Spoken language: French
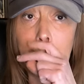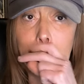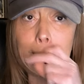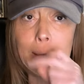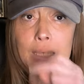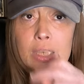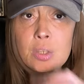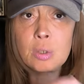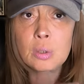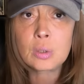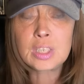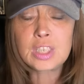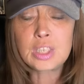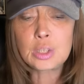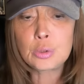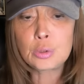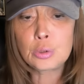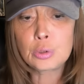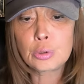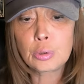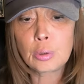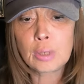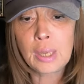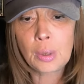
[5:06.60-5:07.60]
les gens qui se tuent
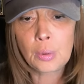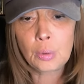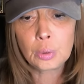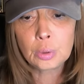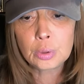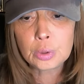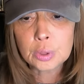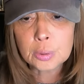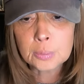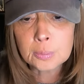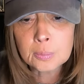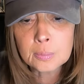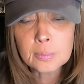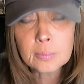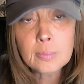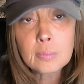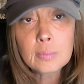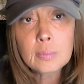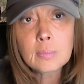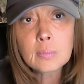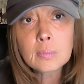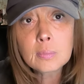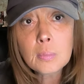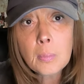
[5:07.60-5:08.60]
sur les routes
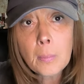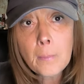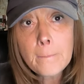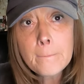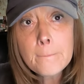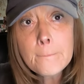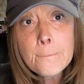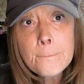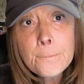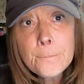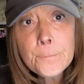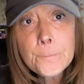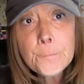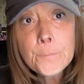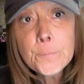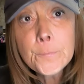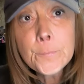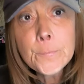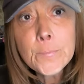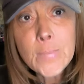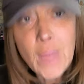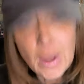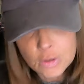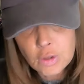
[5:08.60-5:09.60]

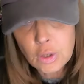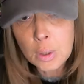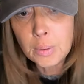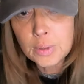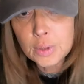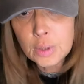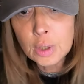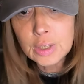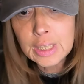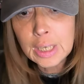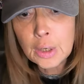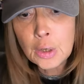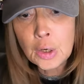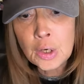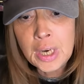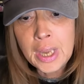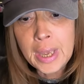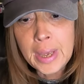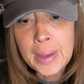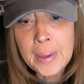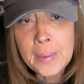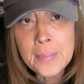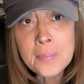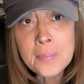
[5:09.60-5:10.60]
sans, déconner